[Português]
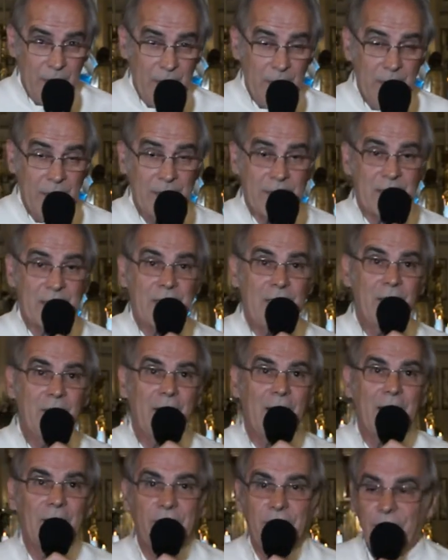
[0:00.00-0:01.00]
estão
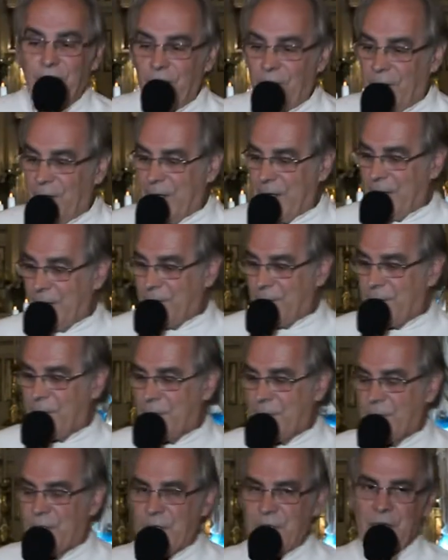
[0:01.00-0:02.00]
lá fora
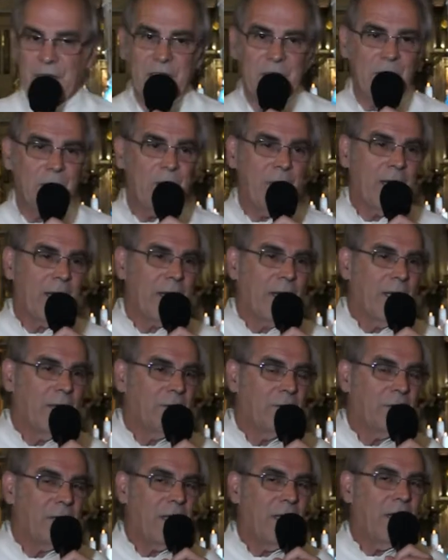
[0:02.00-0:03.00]
te
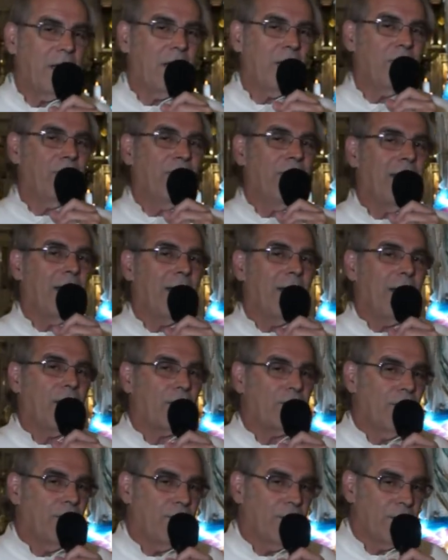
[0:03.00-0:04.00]
esperando, querendo falar
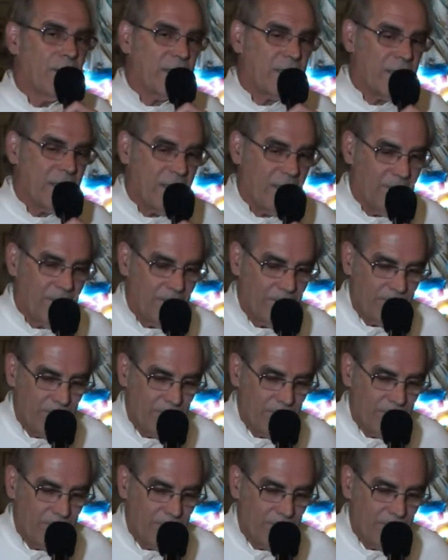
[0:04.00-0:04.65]
com você.